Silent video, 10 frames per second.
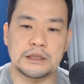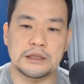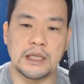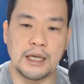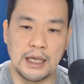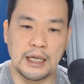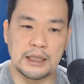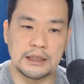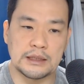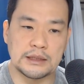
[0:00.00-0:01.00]
だから、
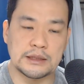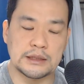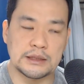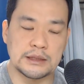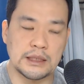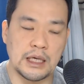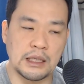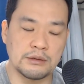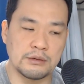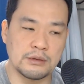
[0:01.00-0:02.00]

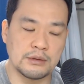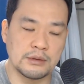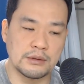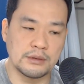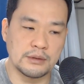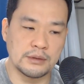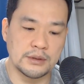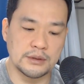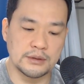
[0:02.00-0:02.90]
あのー、